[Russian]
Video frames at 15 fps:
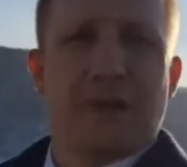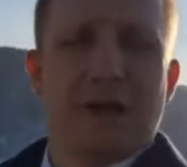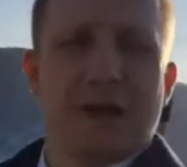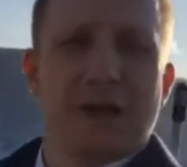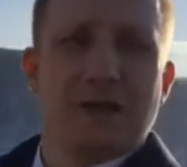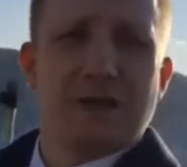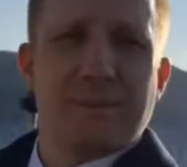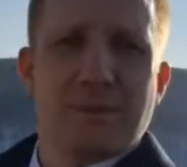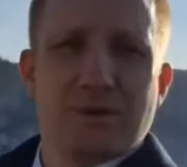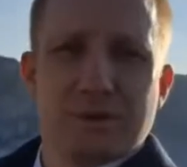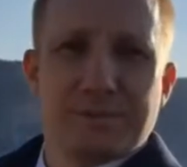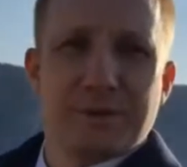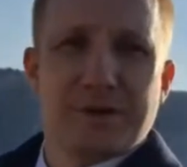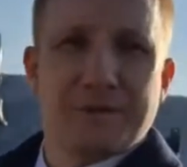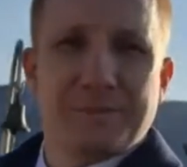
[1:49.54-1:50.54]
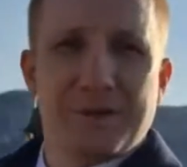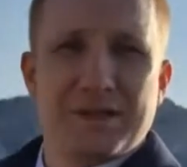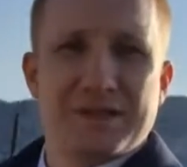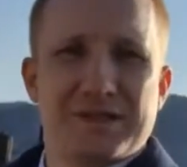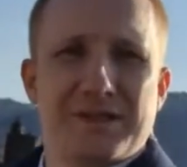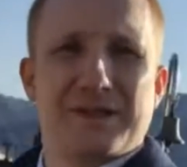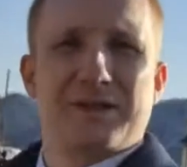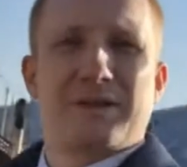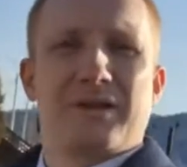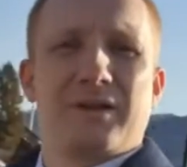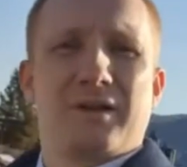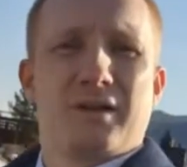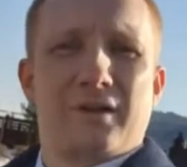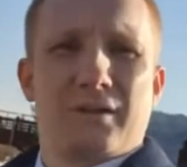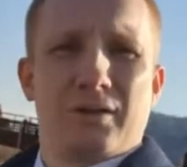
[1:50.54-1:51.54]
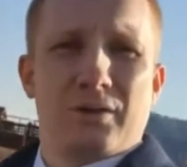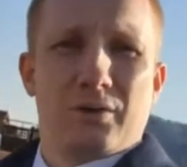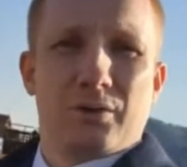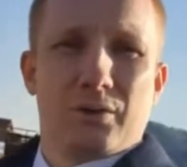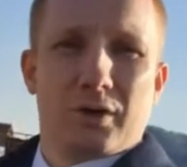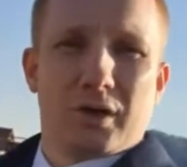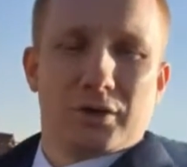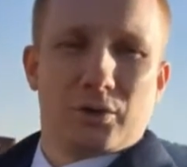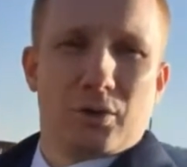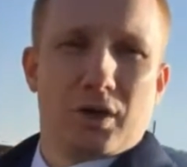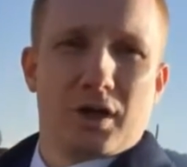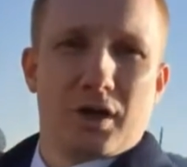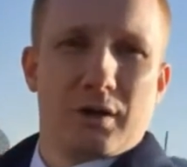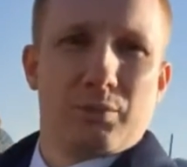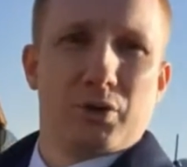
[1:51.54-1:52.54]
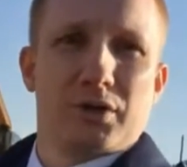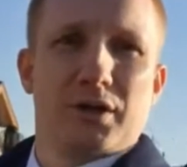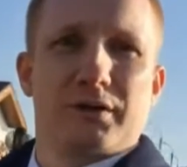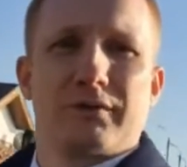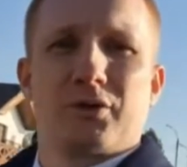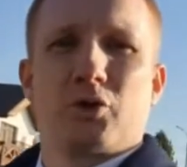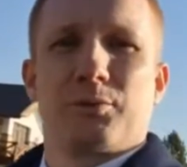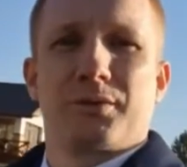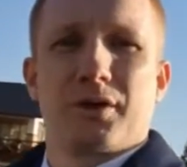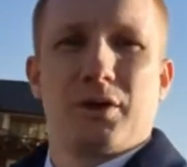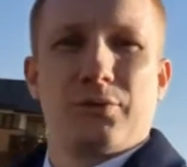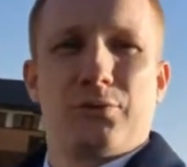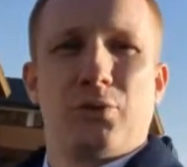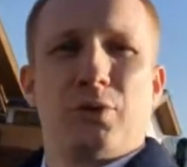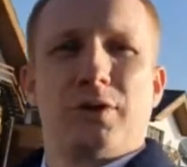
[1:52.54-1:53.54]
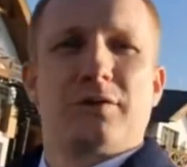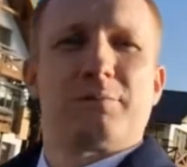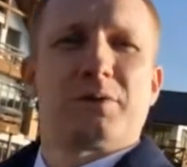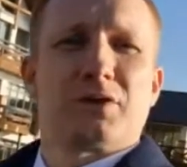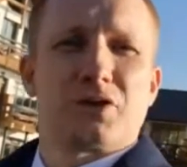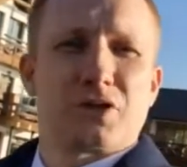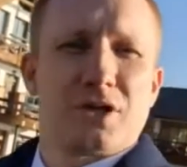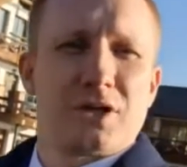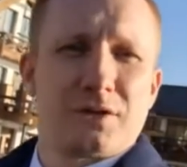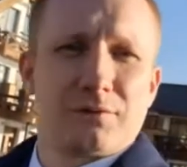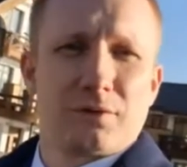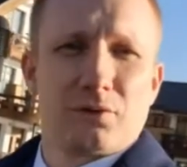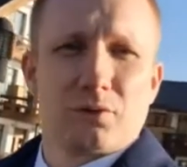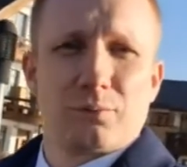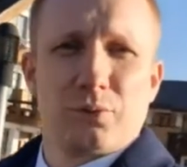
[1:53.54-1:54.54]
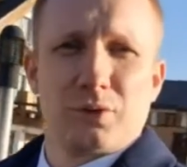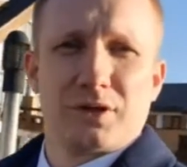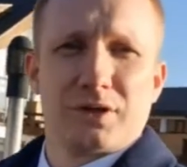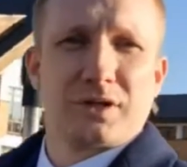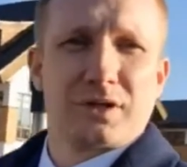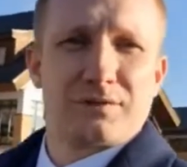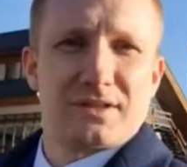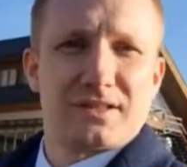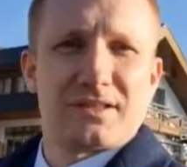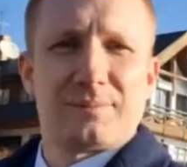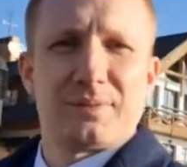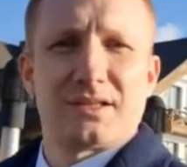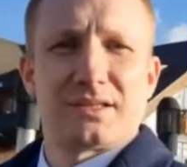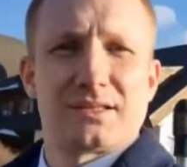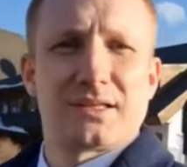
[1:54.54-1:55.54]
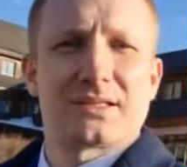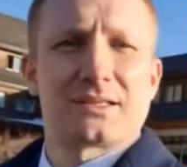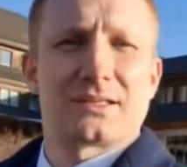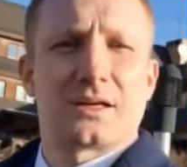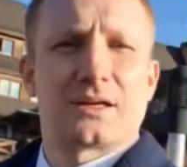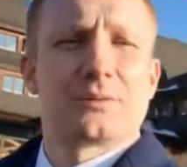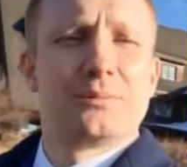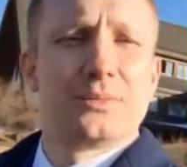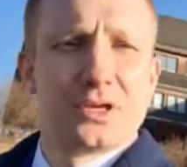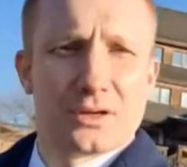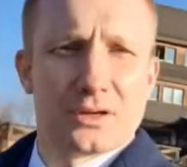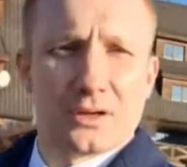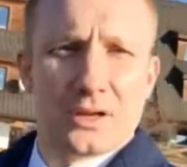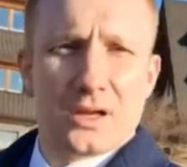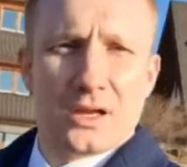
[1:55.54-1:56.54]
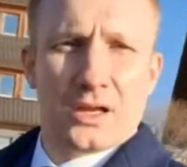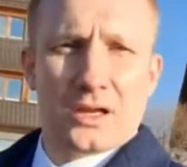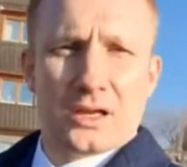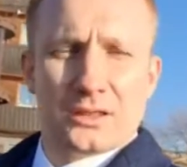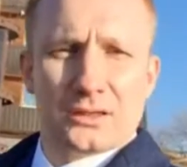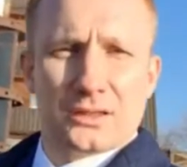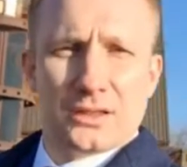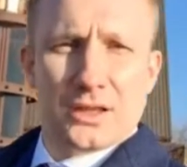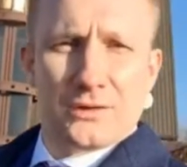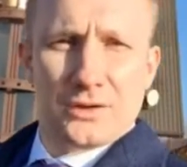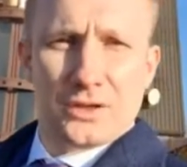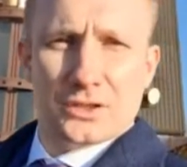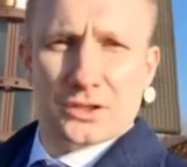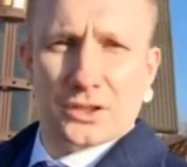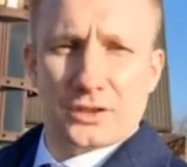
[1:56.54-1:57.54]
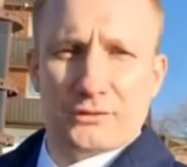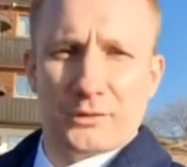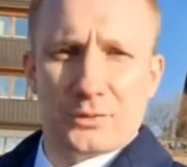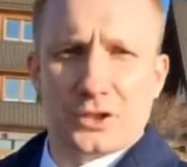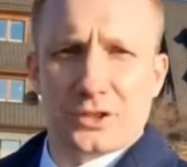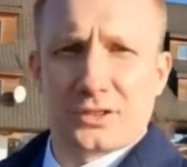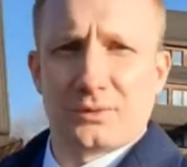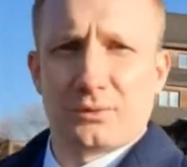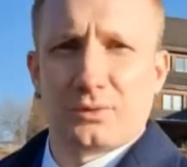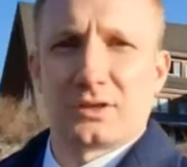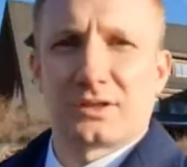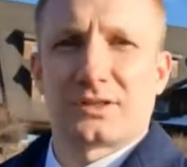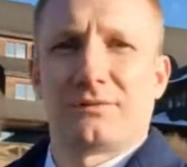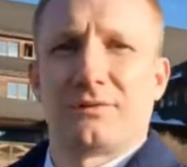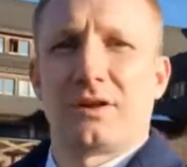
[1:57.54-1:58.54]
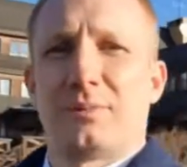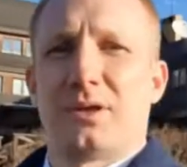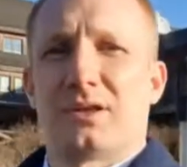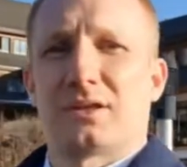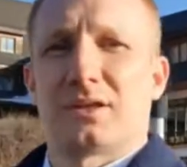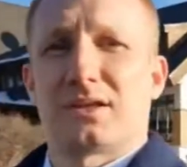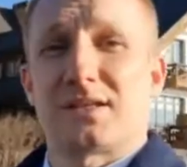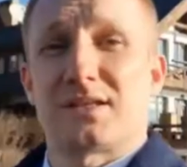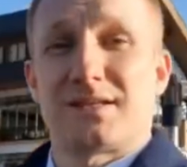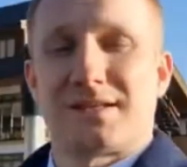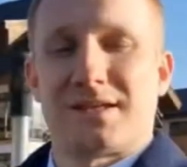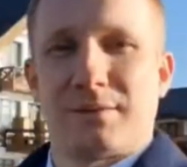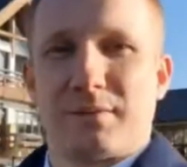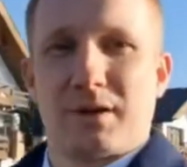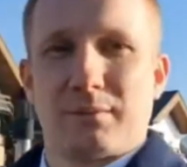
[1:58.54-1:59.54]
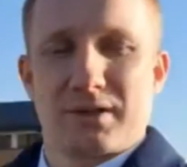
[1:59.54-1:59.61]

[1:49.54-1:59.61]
Академия Успех Вместе, э, которая работает в одном телефоне, в планшете, в ноутбуке на 250 стран мира – это новейшая вообще сегодня современная система